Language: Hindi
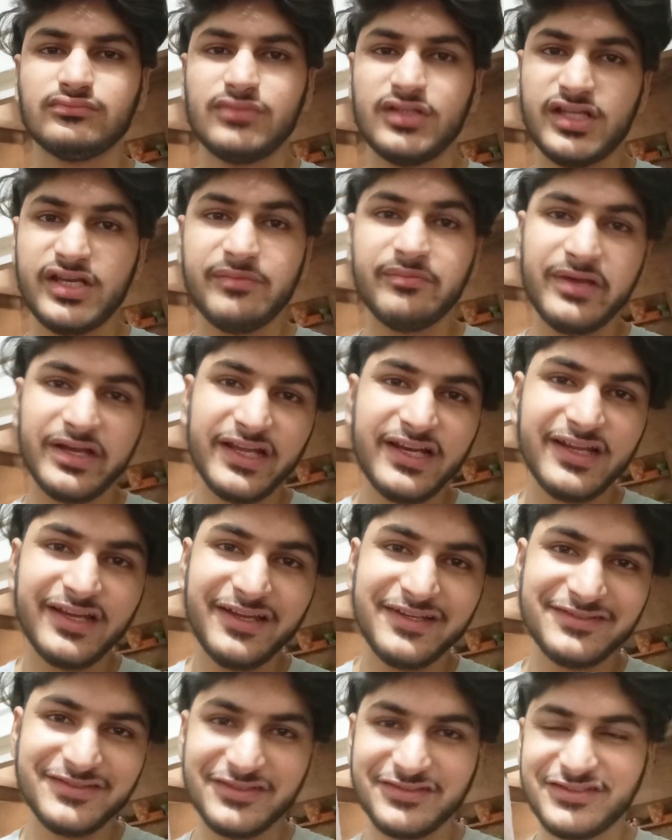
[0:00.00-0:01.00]
नहीं महंगे लगे
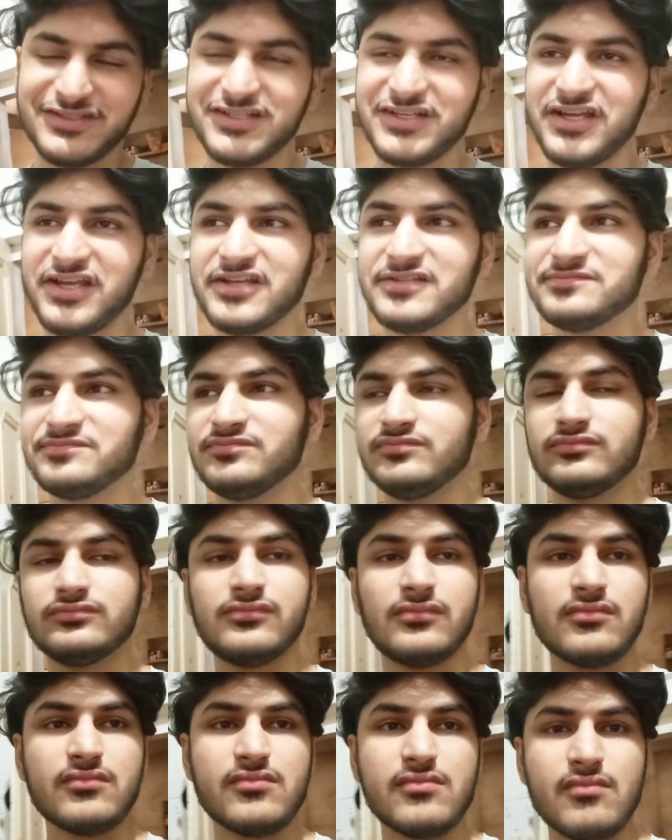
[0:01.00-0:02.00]
सस्ते लगे
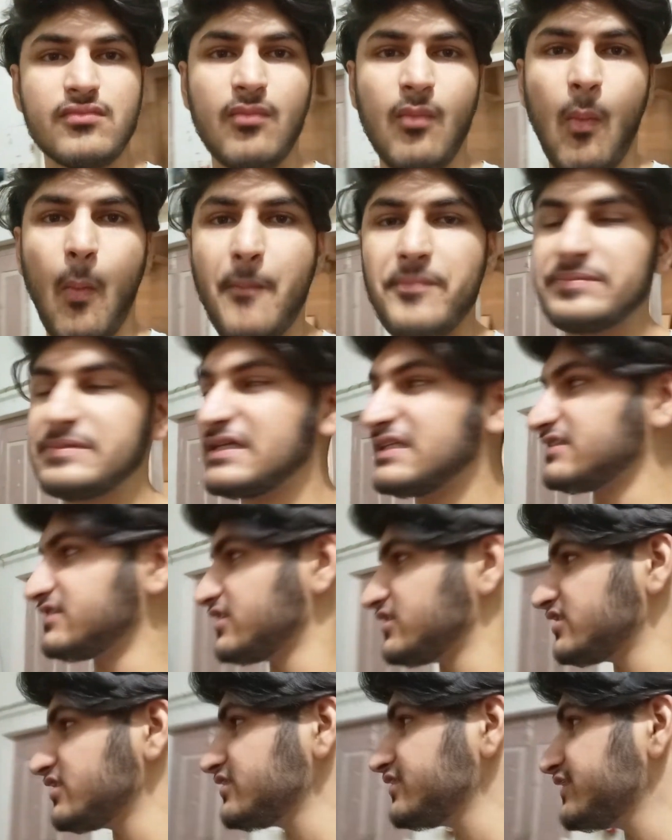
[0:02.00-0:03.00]
हैं पहले
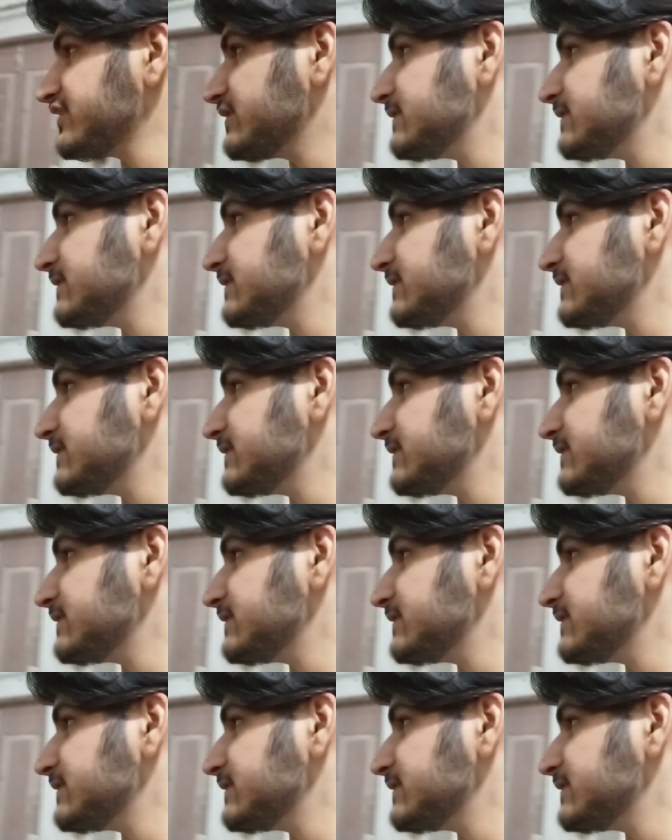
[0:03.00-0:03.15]
सत्तर सी